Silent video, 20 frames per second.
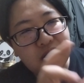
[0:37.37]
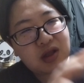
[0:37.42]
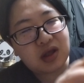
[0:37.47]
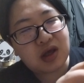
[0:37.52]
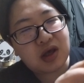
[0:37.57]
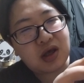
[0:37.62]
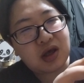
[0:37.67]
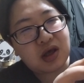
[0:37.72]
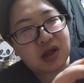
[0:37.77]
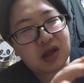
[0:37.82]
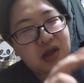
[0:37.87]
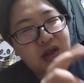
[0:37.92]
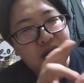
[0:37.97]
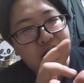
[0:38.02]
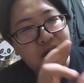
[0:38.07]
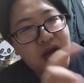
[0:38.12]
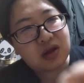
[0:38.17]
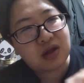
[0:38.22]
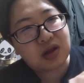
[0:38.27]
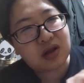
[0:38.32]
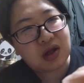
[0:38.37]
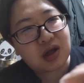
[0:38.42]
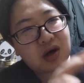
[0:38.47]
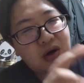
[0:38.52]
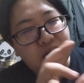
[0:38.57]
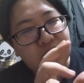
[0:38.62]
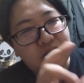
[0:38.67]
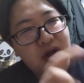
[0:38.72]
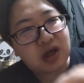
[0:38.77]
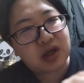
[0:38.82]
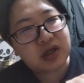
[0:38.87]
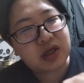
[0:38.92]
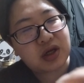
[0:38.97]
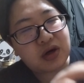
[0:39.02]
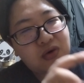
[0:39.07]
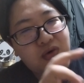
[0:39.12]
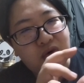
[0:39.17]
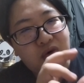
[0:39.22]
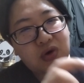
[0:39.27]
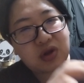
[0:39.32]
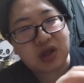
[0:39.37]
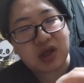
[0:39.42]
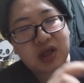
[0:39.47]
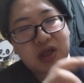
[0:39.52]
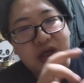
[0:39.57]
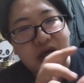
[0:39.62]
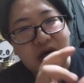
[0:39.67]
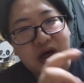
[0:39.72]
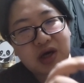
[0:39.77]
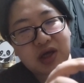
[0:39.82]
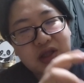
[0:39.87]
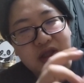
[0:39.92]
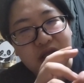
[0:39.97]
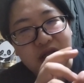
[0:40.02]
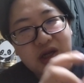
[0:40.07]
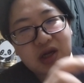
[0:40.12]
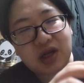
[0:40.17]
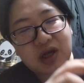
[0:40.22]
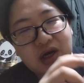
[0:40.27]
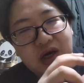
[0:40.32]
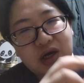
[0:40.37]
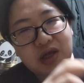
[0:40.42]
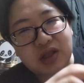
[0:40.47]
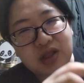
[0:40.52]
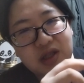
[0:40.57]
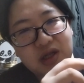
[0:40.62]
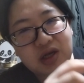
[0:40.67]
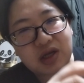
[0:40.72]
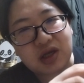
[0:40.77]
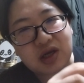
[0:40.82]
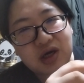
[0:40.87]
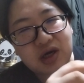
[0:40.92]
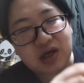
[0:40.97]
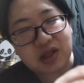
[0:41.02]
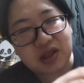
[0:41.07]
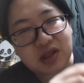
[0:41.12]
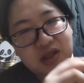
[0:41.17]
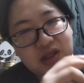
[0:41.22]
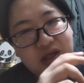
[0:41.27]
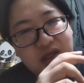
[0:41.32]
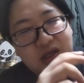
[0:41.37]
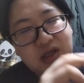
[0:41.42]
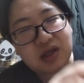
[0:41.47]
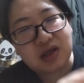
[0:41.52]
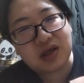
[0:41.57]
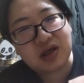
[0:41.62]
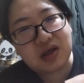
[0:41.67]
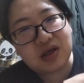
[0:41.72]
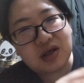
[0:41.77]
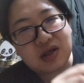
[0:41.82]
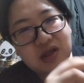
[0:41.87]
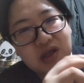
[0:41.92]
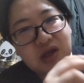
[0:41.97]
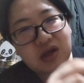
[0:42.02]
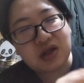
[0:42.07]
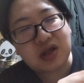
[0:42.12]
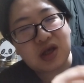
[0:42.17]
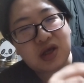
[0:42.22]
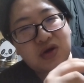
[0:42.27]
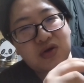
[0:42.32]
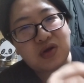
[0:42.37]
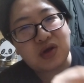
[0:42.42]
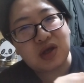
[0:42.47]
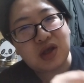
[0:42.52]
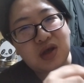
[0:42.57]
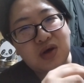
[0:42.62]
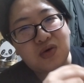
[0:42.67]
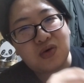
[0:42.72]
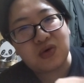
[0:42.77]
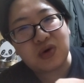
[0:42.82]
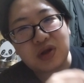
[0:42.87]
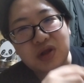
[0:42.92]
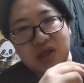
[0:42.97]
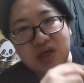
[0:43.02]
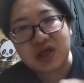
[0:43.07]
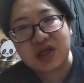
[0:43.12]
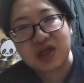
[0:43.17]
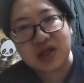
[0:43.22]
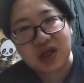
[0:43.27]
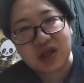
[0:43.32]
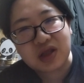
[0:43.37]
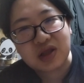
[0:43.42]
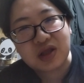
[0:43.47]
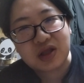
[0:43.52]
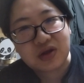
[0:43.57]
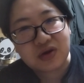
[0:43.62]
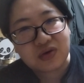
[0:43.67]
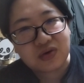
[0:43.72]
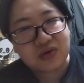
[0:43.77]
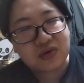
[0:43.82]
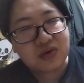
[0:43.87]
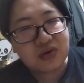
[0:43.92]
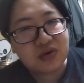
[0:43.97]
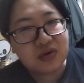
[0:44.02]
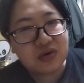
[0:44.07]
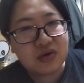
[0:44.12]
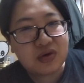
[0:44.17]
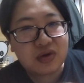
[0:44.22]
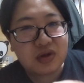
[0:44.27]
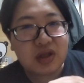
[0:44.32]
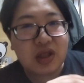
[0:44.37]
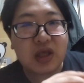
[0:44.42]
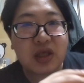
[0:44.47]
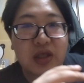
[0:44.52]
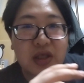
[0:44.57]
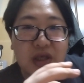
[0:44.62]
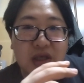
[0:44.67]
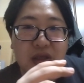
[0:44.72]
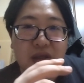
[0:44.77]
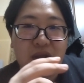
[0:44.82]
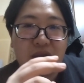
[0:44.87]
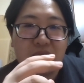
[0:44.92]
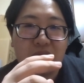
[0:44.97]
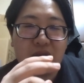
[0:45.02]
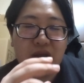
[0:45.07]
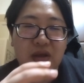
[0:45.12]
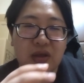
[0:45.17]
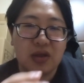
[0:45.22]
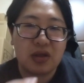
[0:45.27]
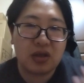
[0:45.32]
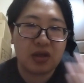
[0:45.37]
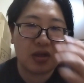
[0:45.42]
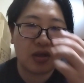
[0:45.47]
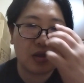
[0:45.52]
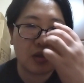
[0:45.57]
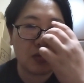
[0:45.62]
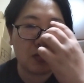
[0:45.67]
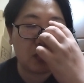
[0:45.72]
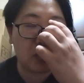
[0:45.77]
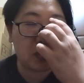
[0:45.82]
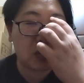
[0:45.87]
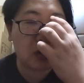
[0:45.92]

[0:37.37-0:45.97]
で何歳の頃に何かがあって何かがあって何かがあって最終的にこうなって死んだっていう電気も